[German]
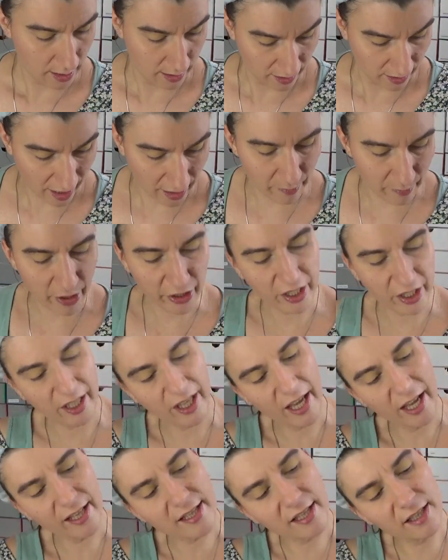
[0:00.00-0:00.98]
Dann möchte ich
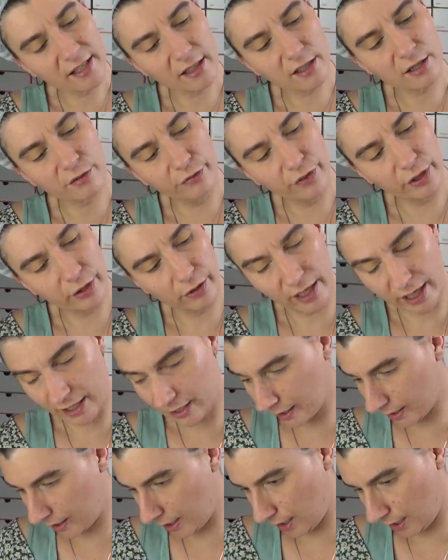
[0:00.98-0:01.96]
jetzt in das
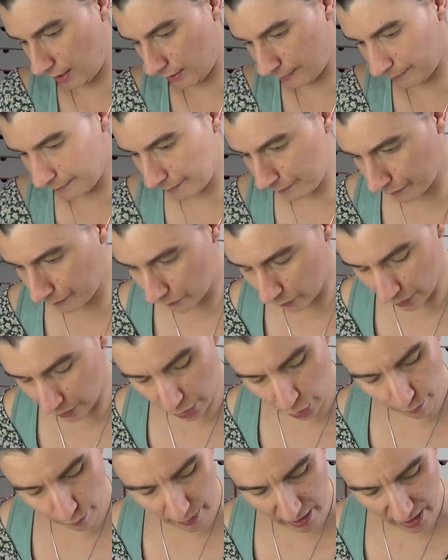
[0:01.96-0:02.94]
Violett gehen. Und
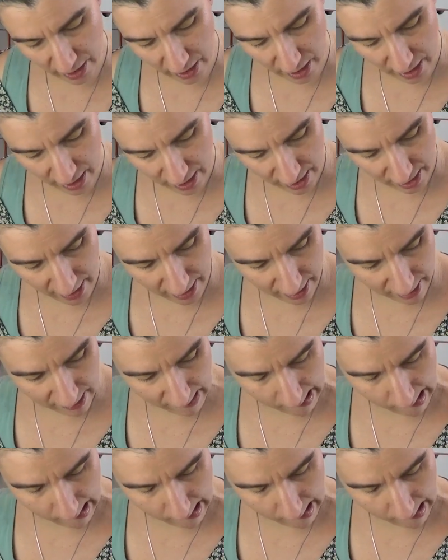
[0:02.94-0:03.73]
ich überlege,